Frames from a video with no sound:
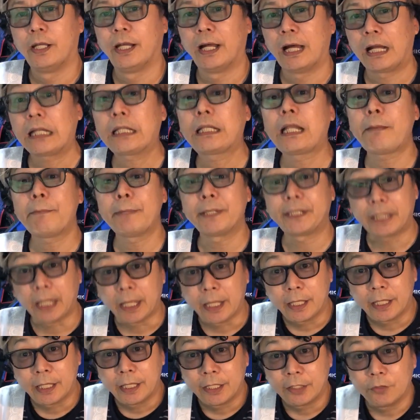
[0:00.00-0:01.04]
改めて
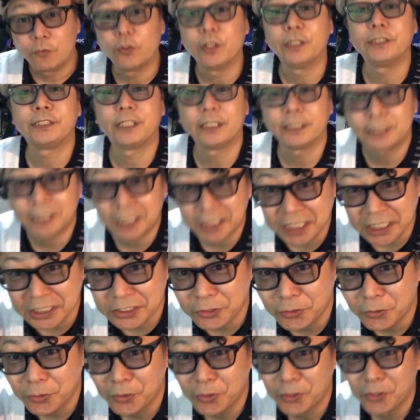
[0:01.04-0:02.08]
応援していきたいな
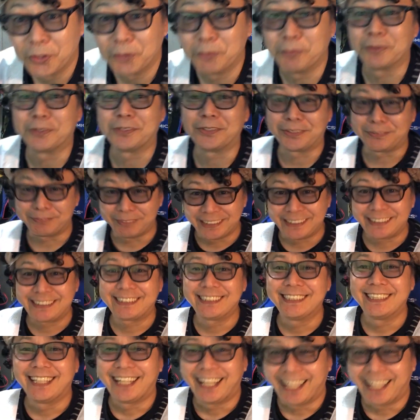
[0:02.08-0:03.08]
と思っております。